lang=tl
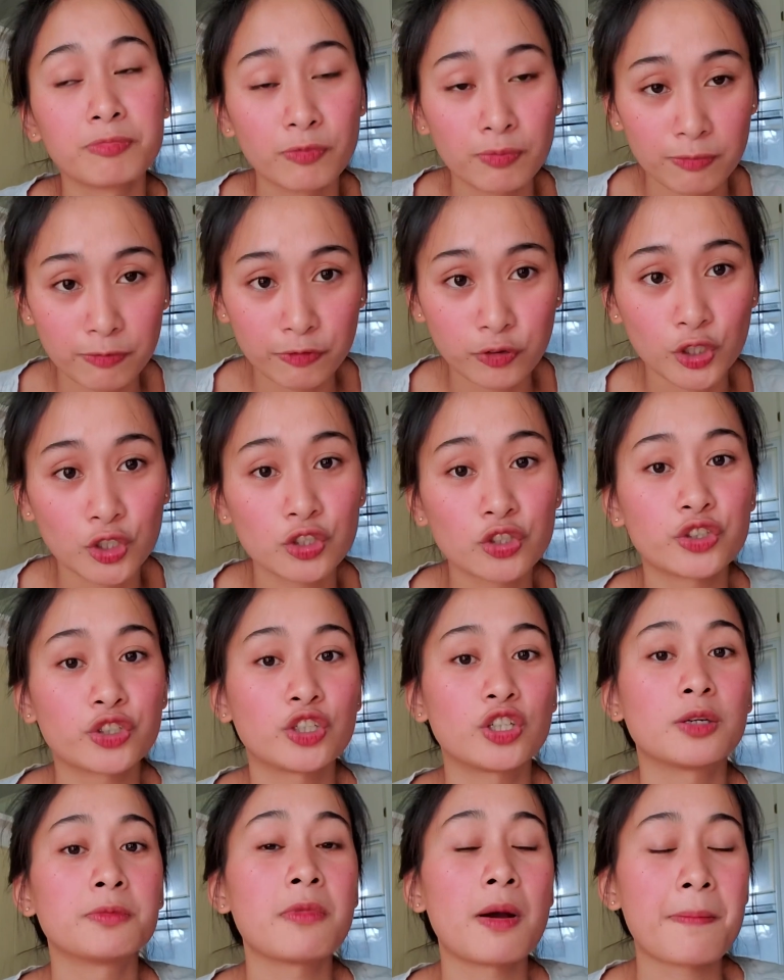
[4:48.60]
for
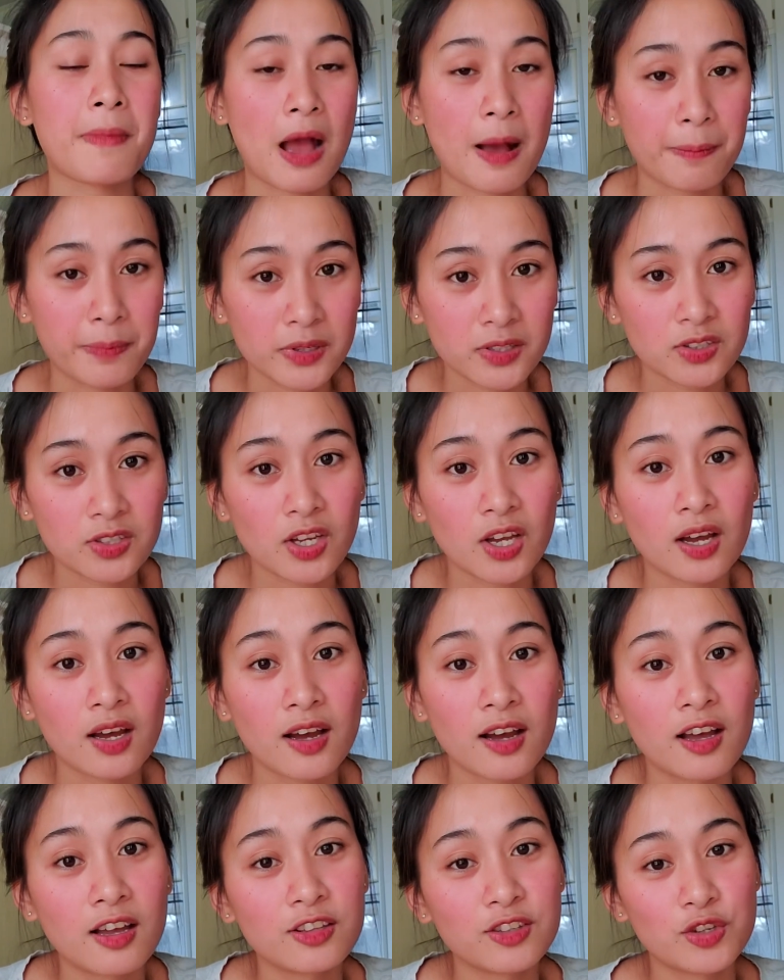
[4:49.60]
sure, mapapasa
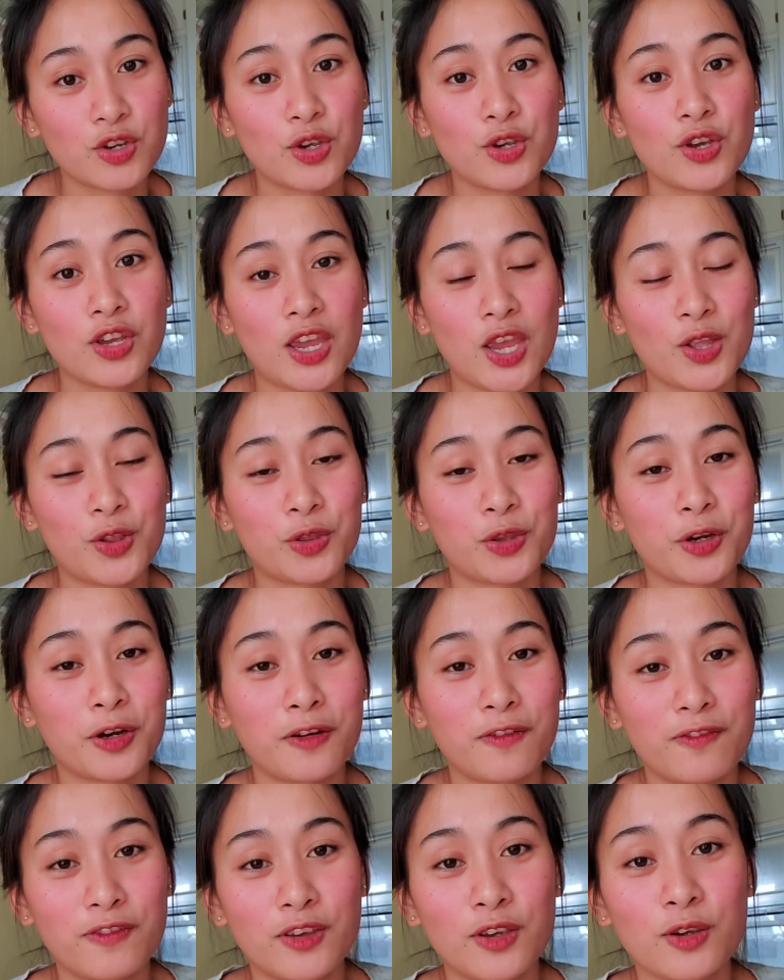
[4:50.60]
nyo yung
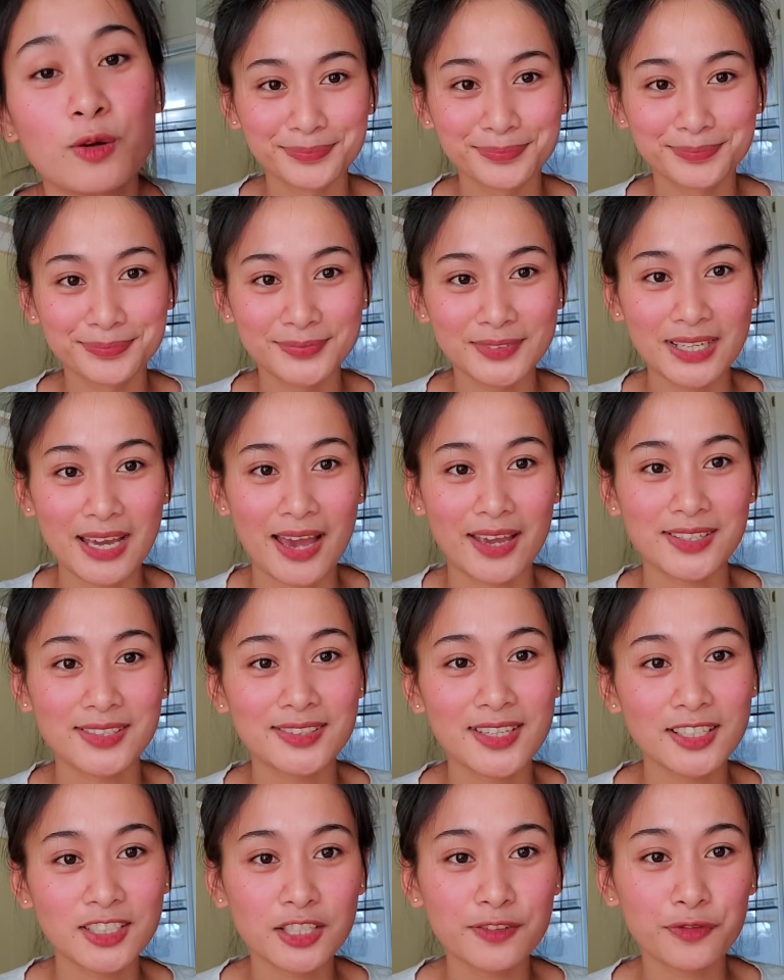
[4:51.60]
interview. Guys,
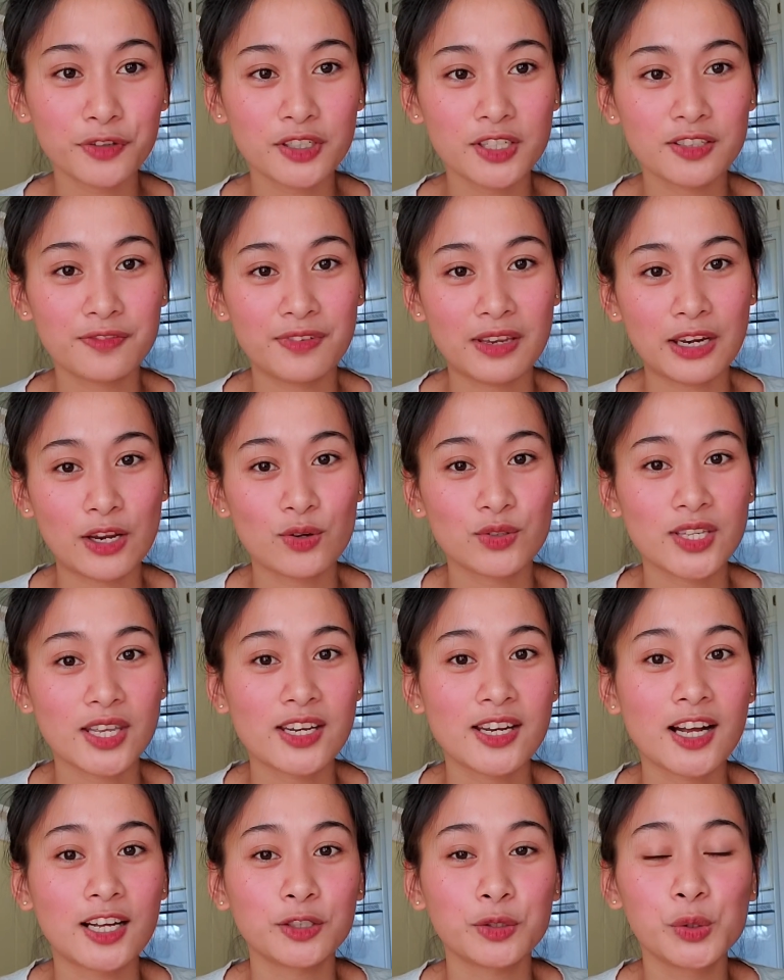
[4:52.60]
that's it for this video. Sana
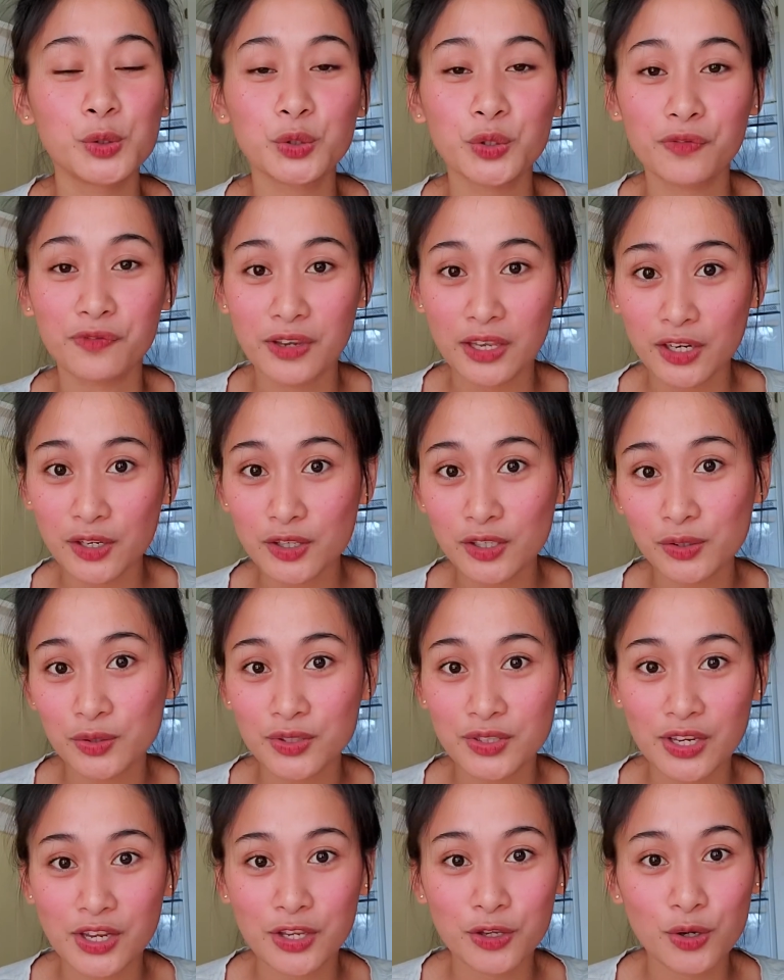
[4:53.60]
nakatulong tong video na to sa
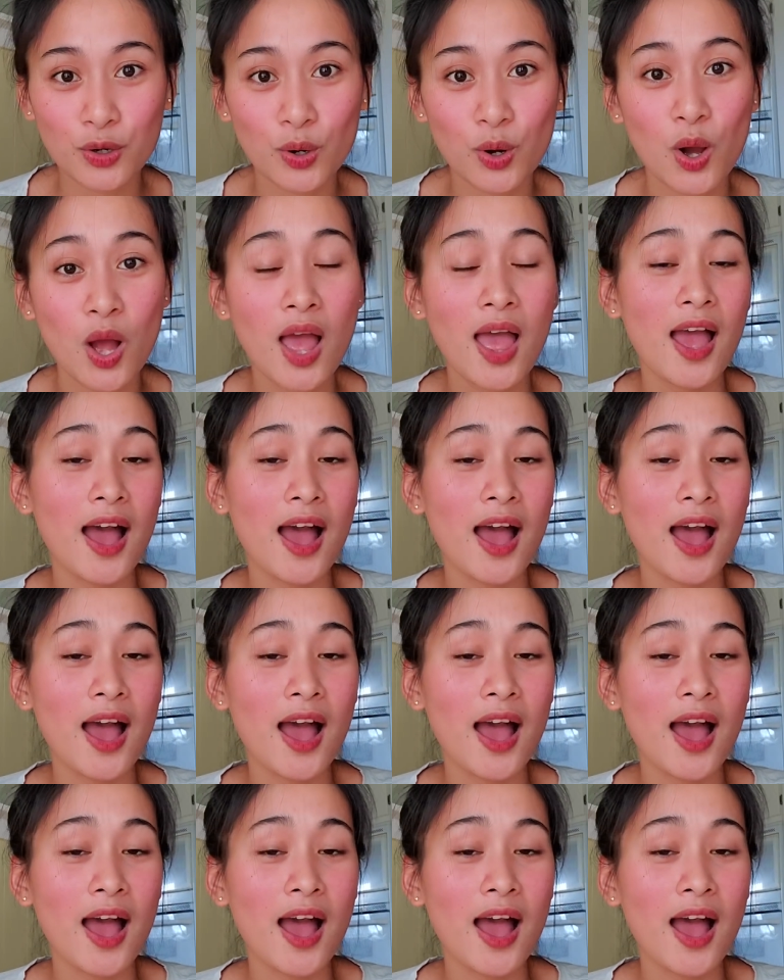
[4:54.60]
inyo.